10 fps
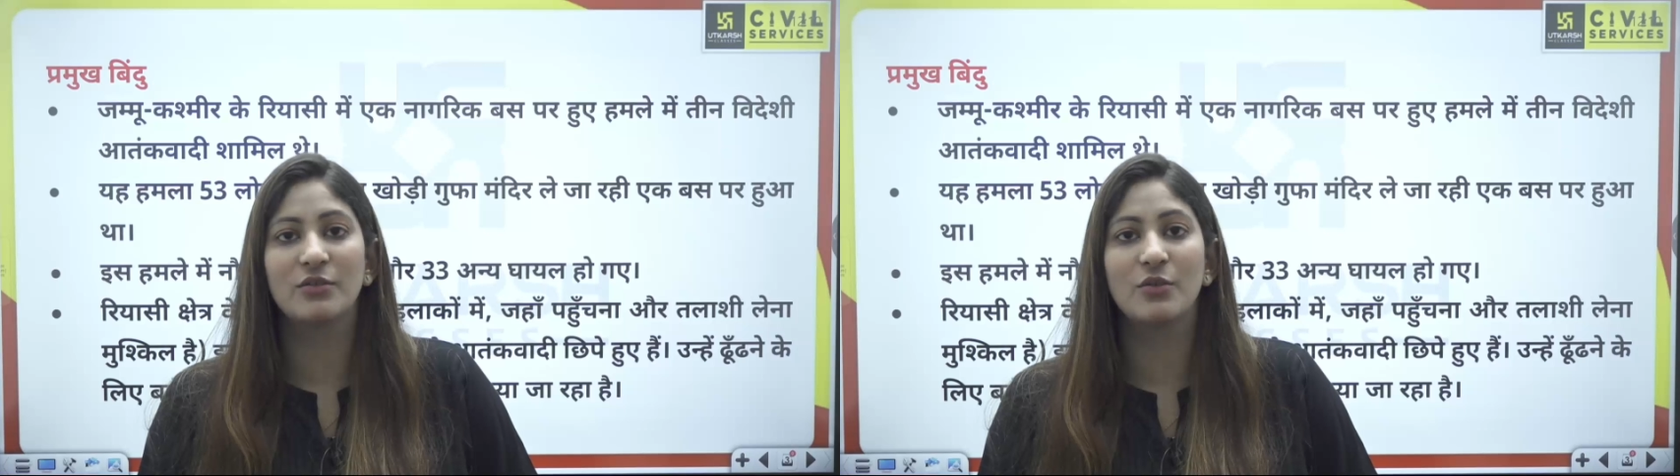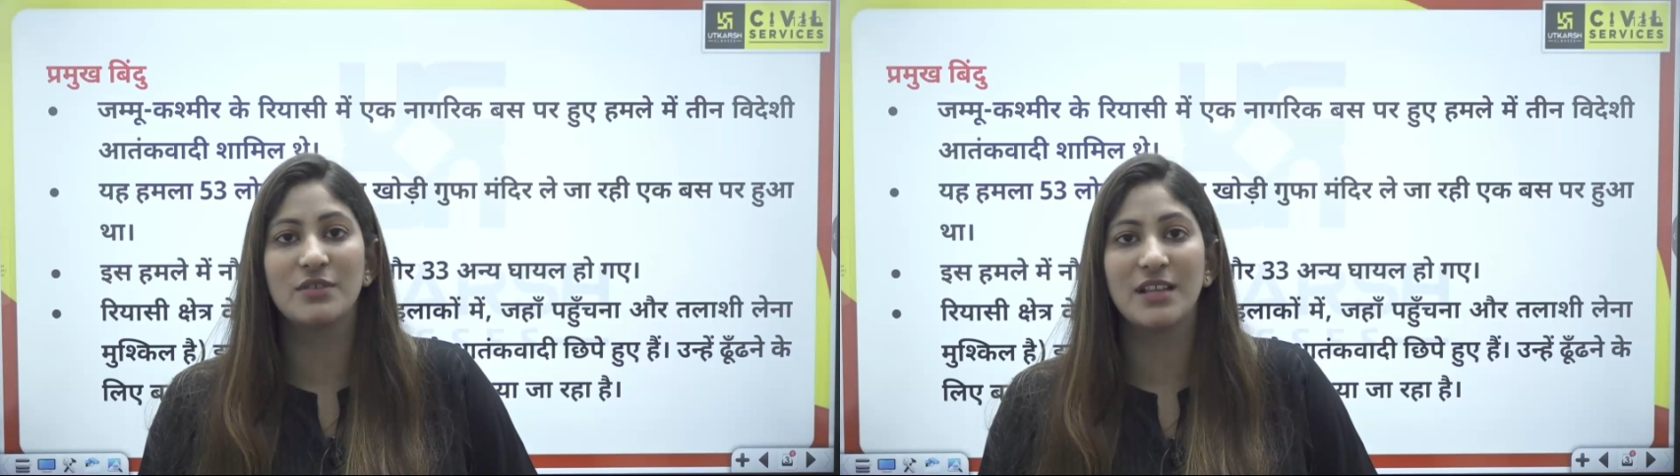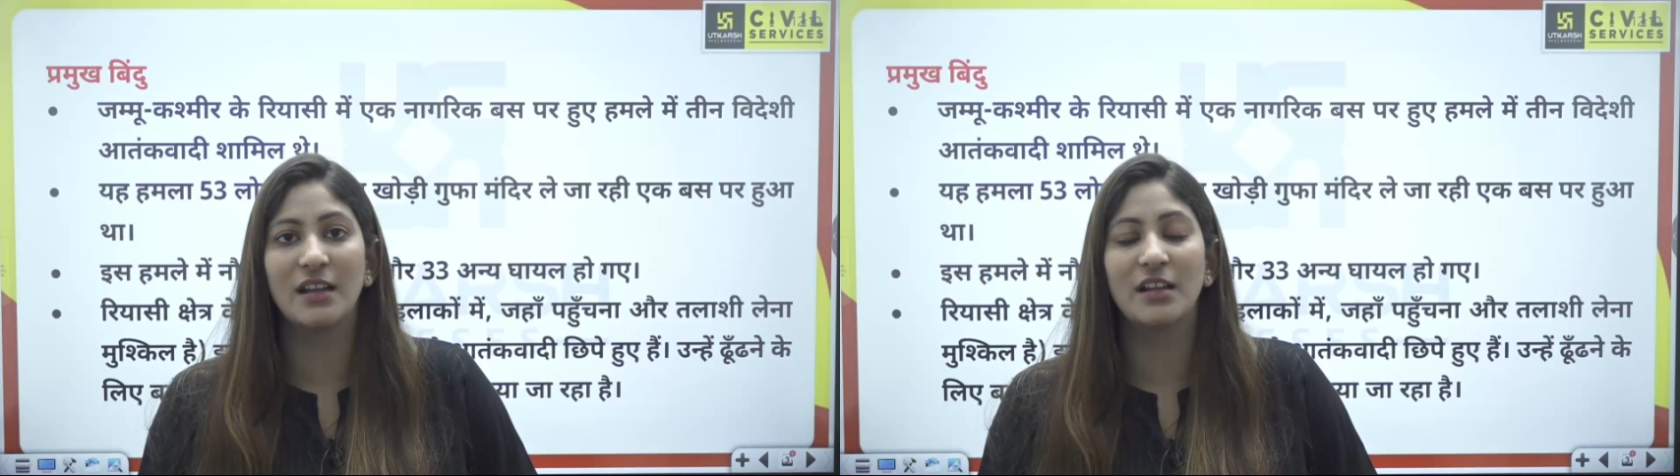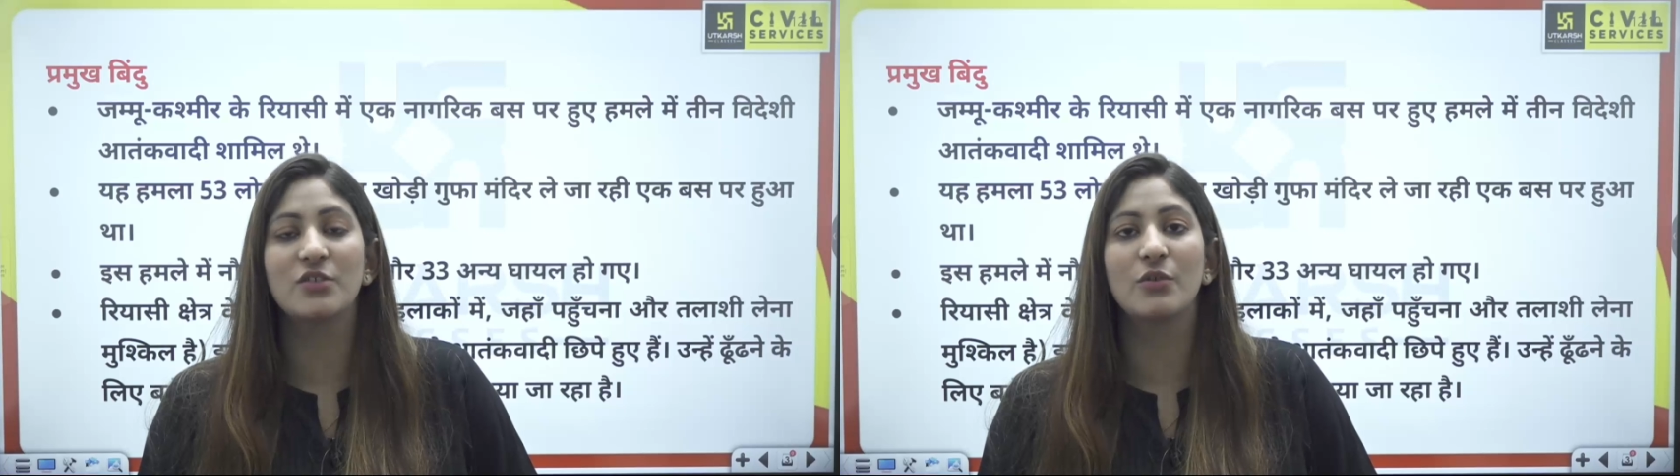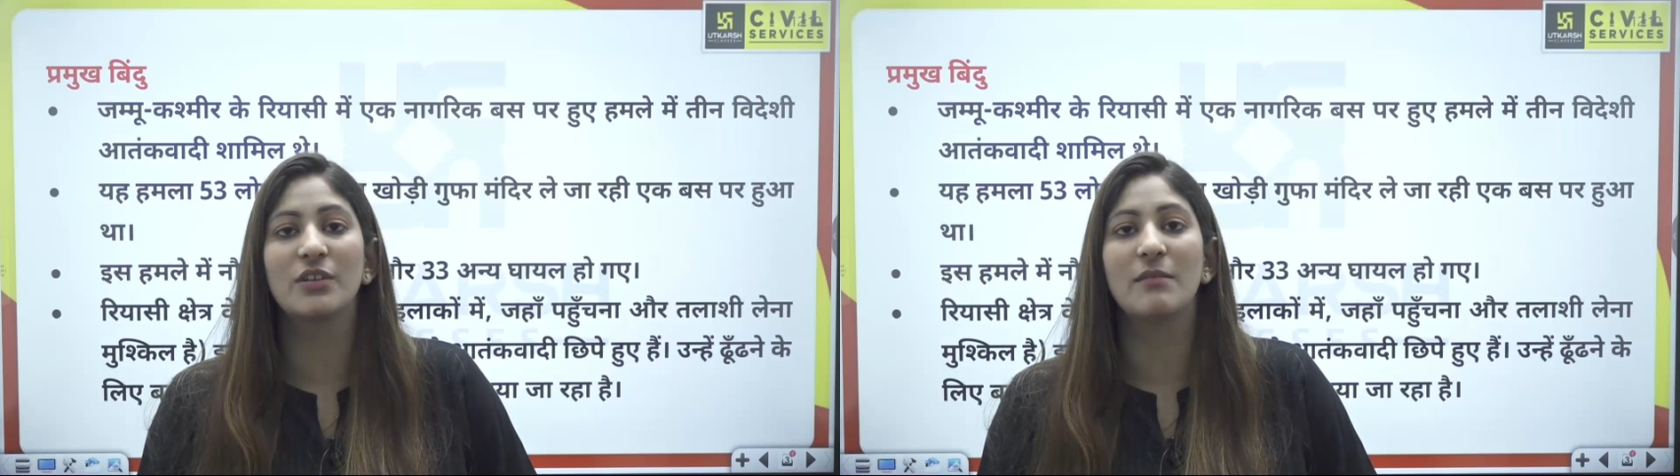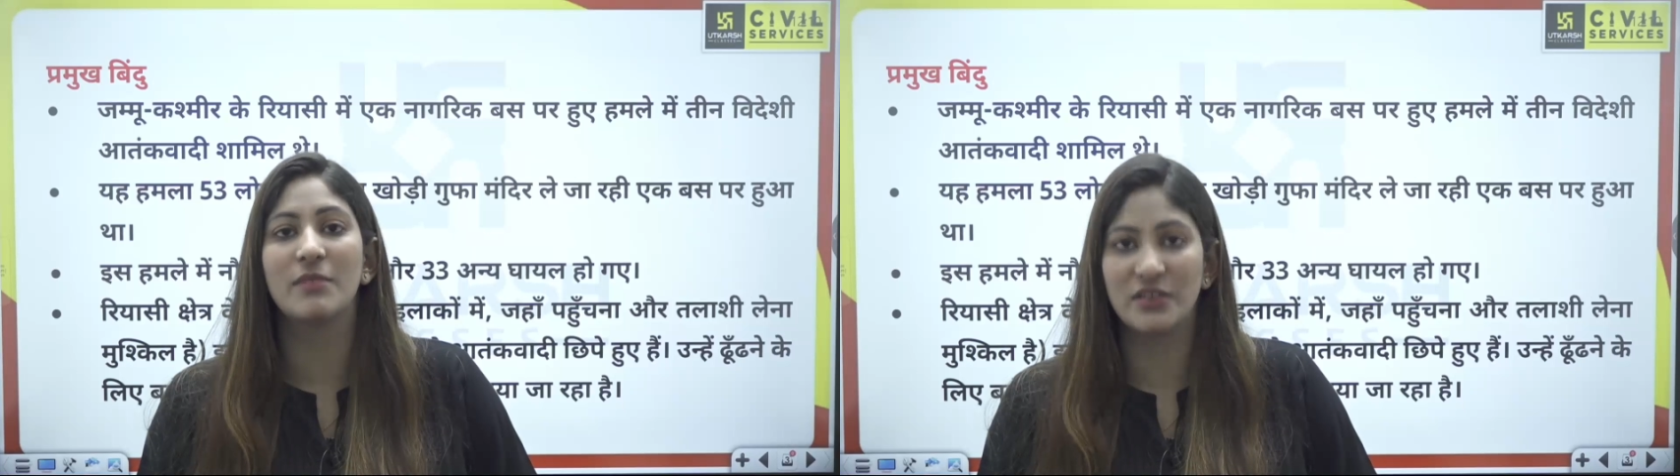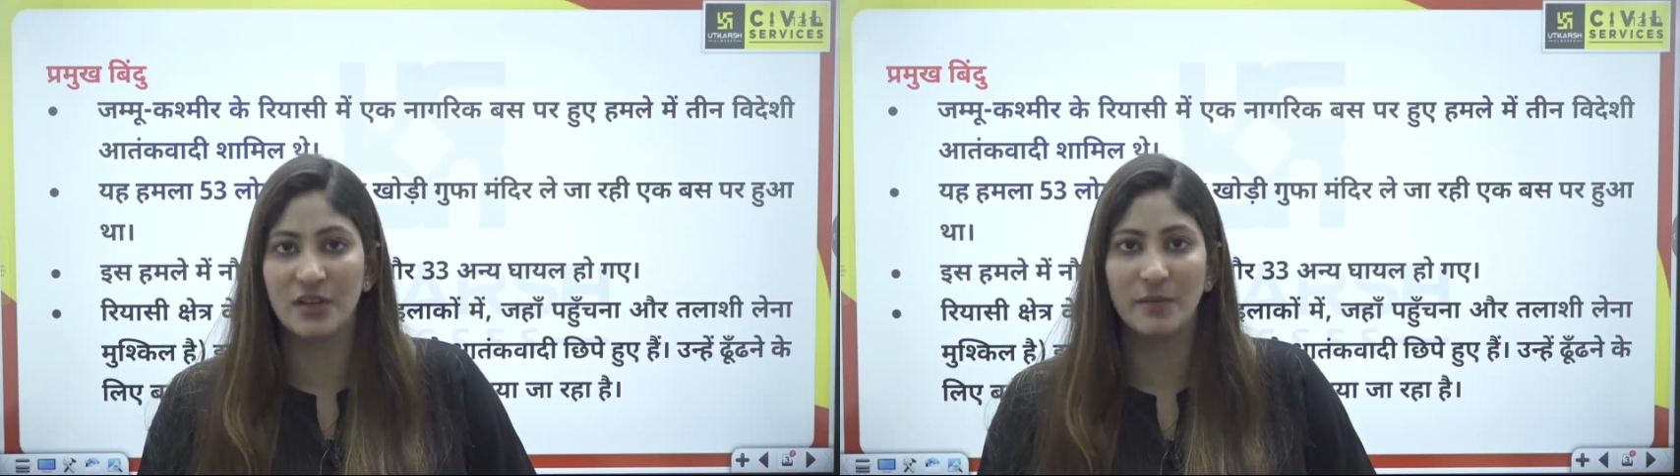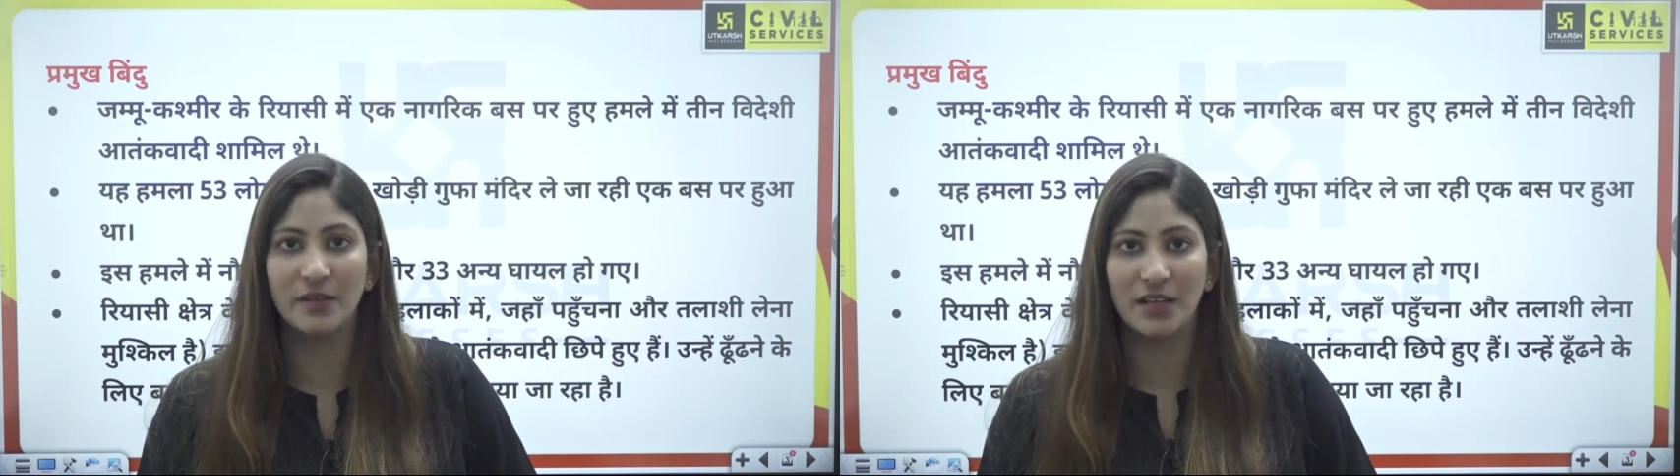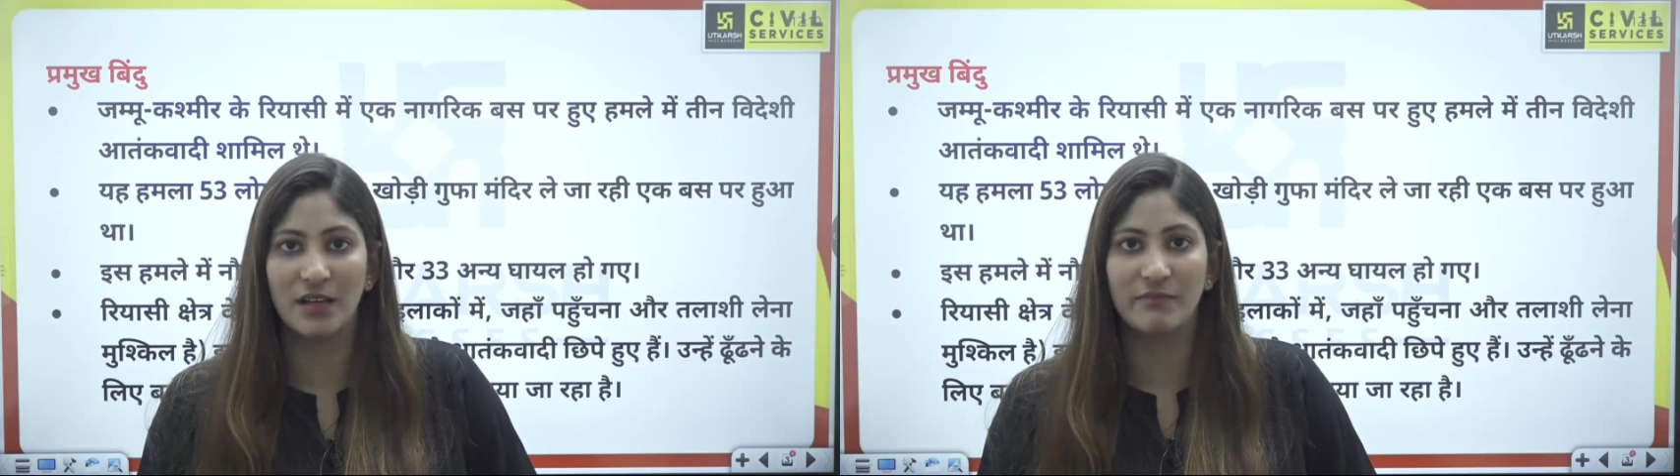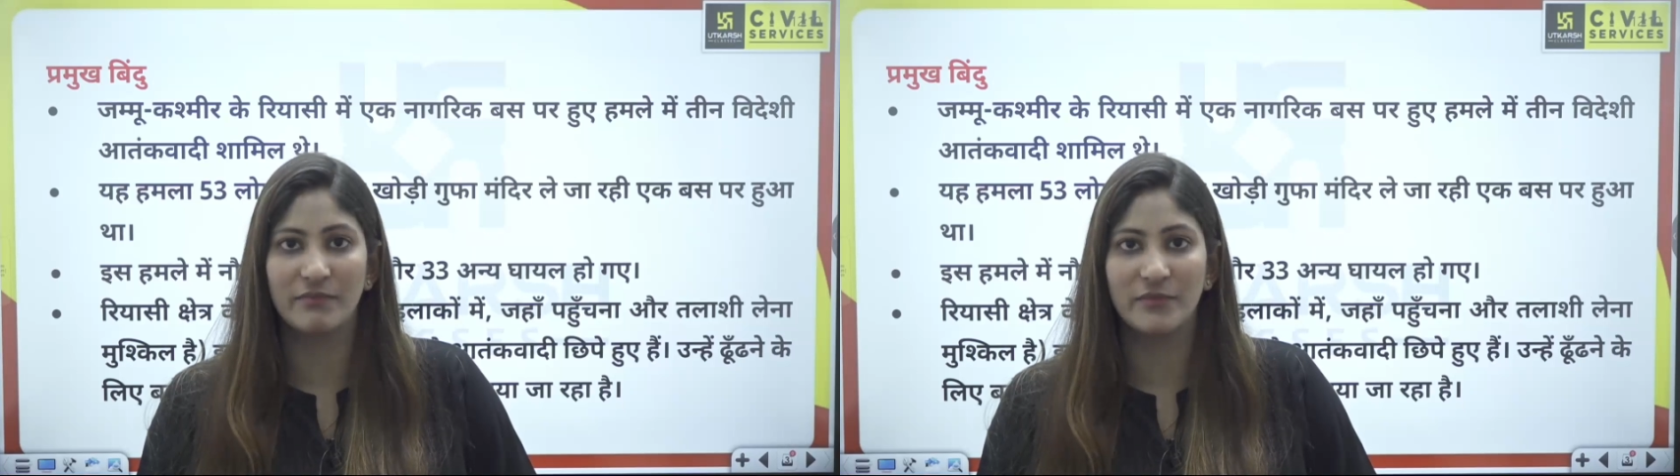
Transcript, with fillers: दो साल का छोटा बच्चा भी था